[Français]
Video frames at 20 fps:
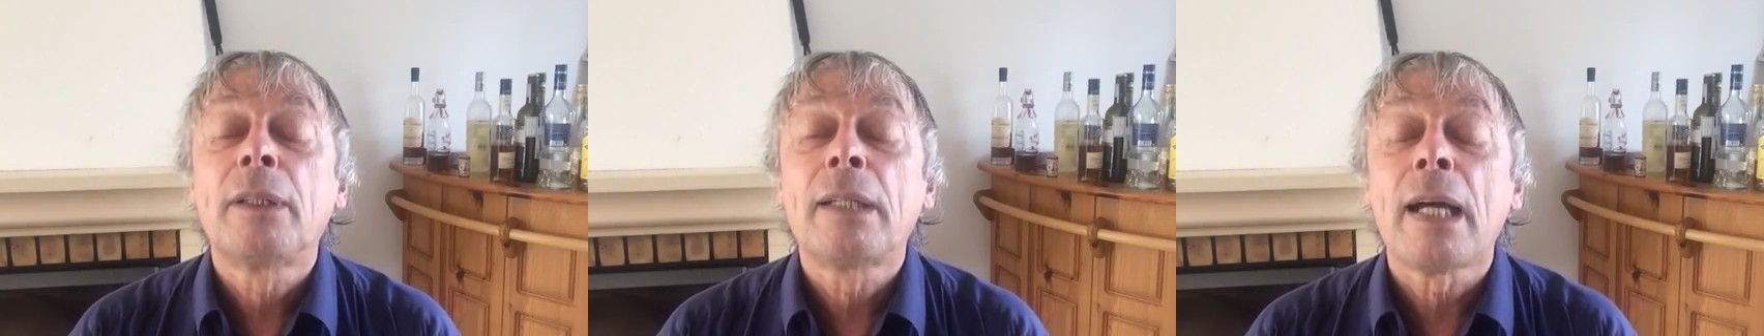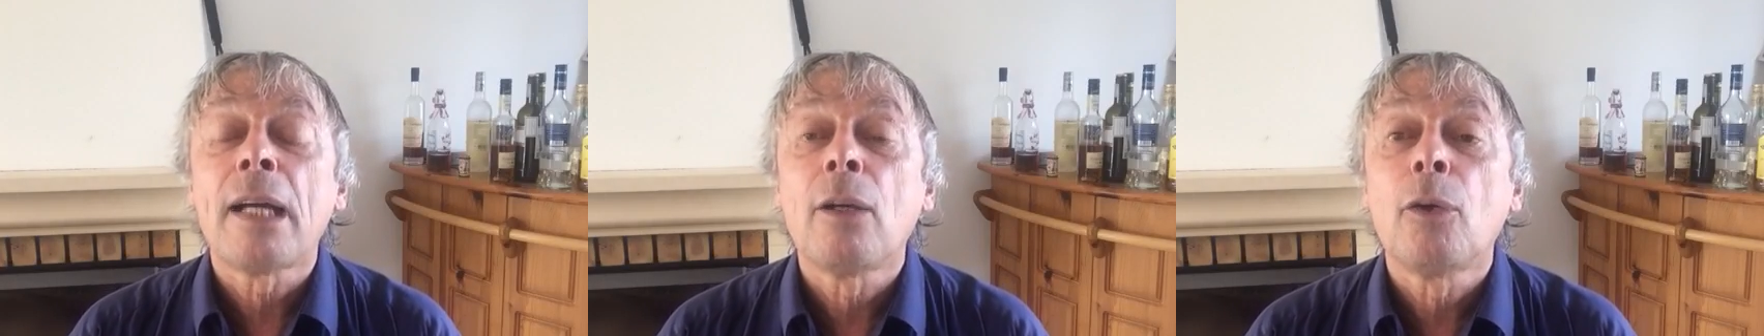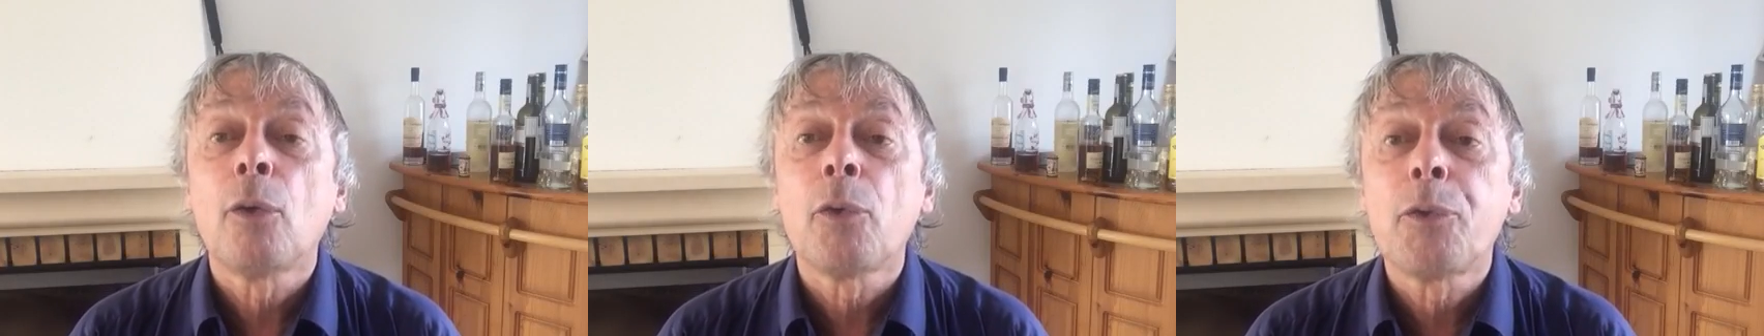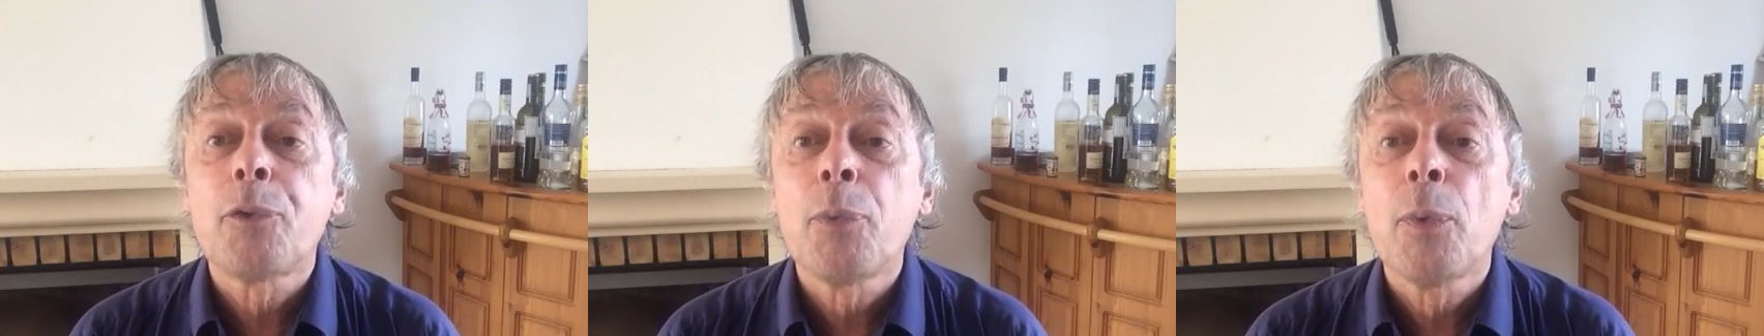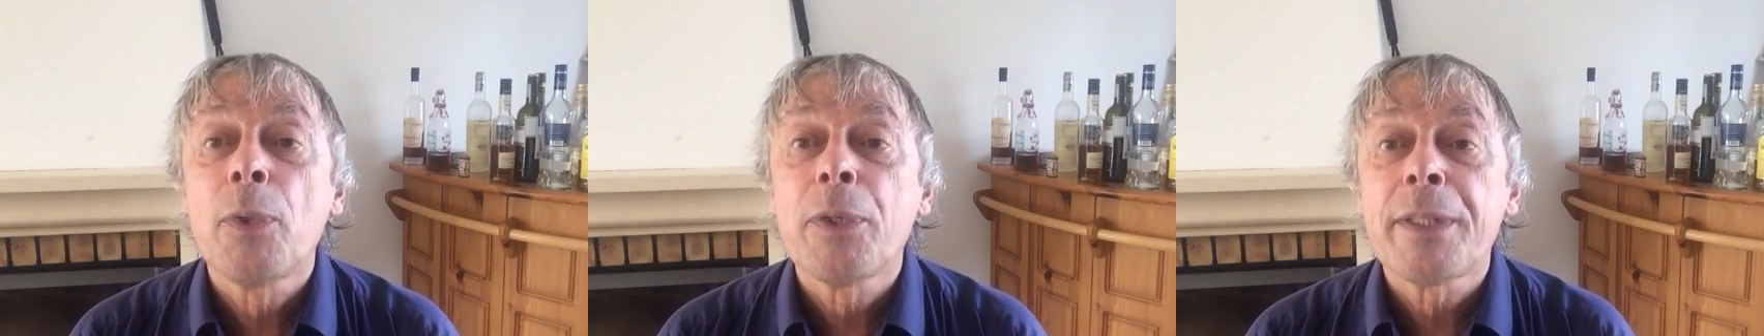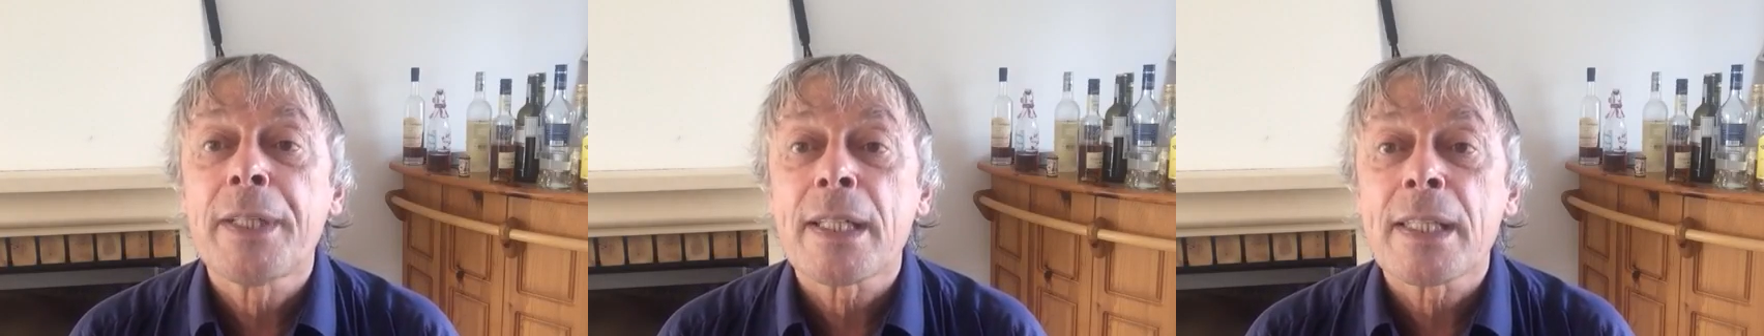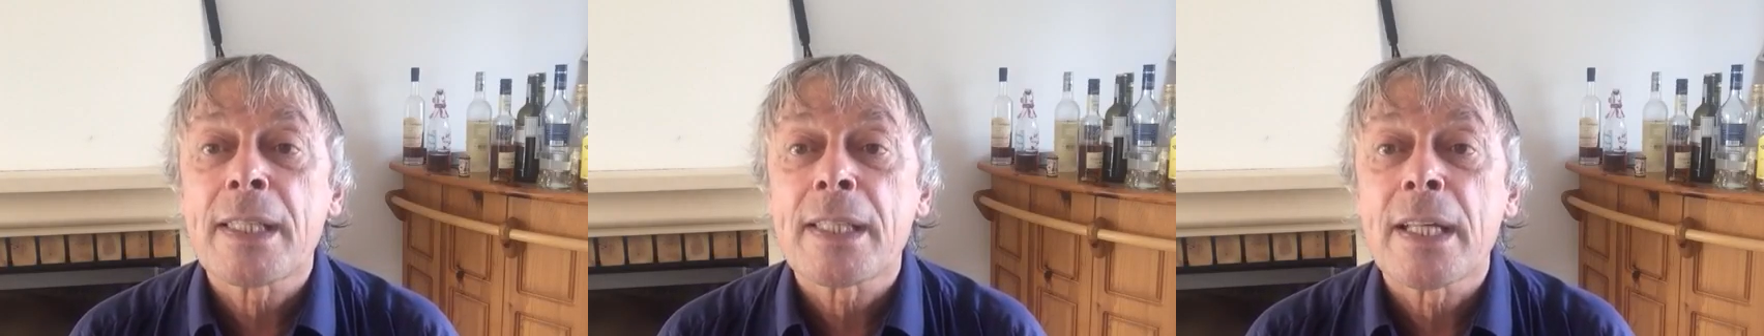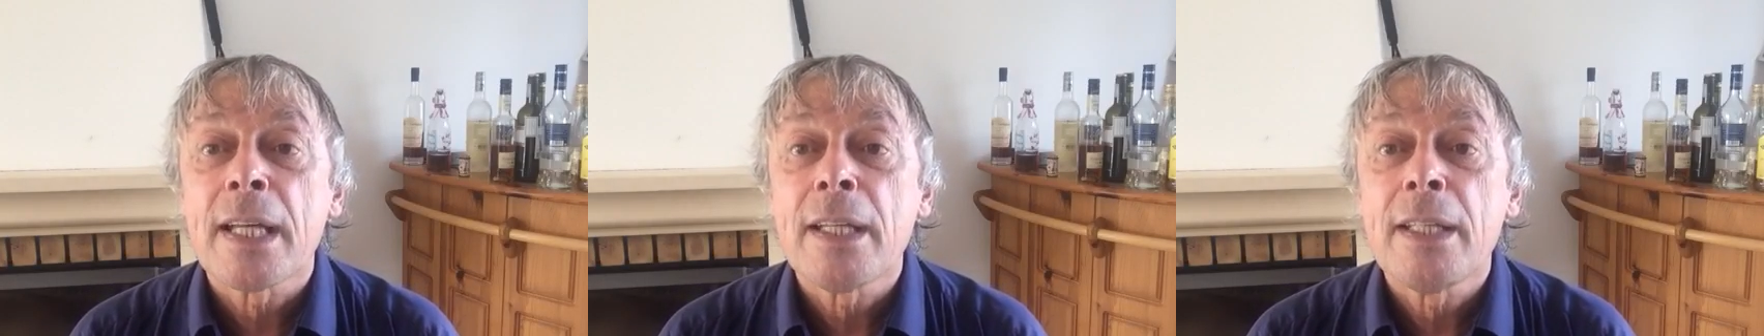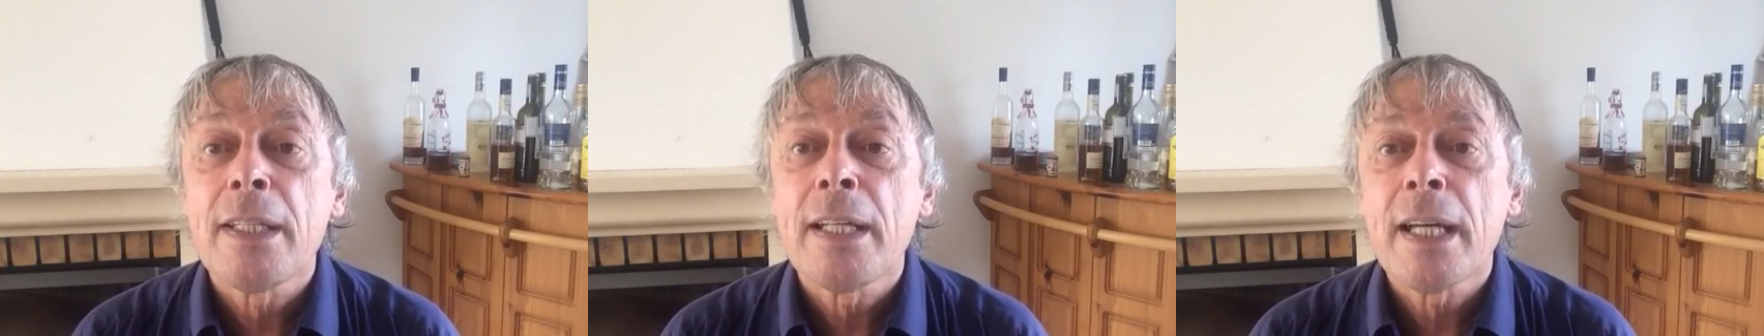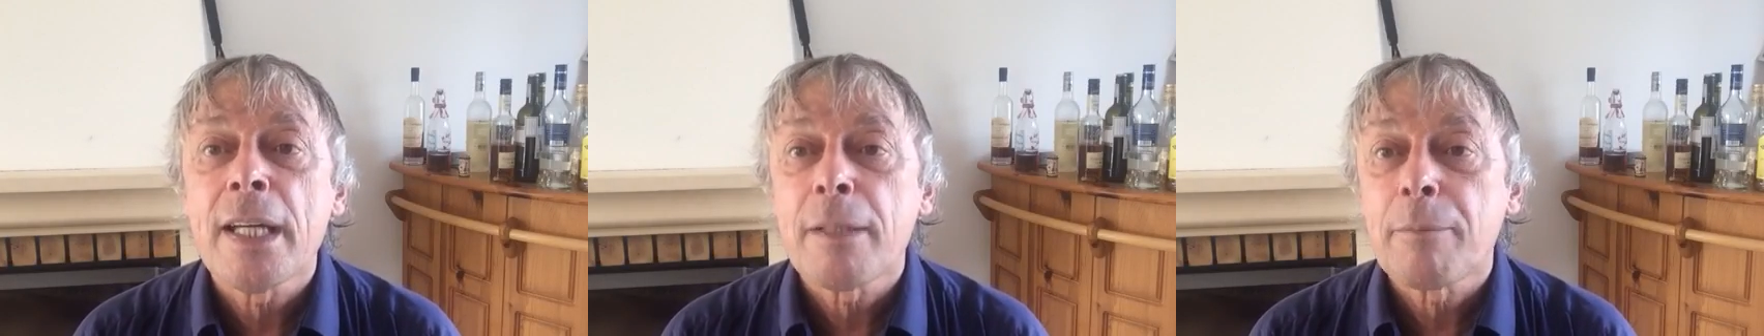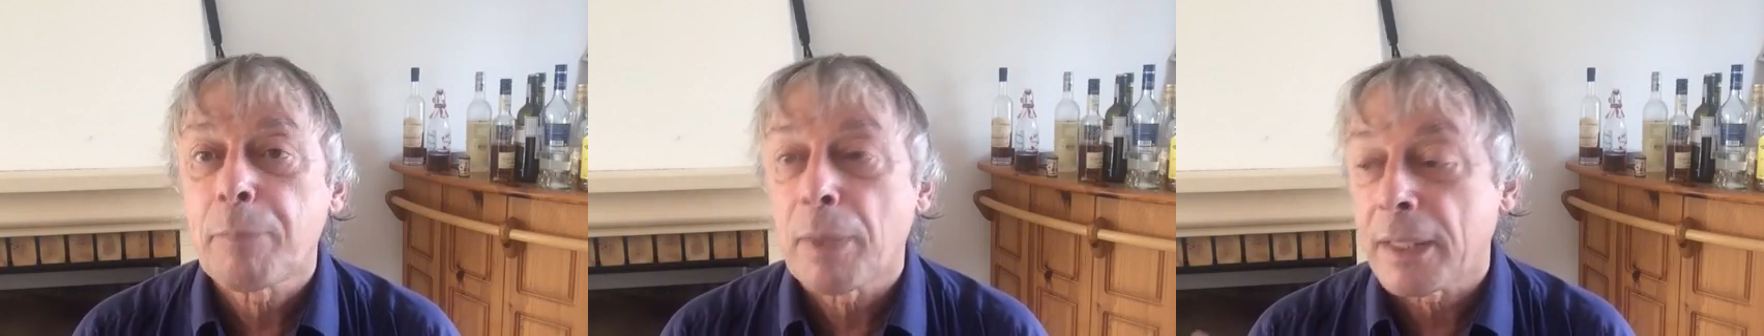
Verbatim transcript: talentueux Castagnette,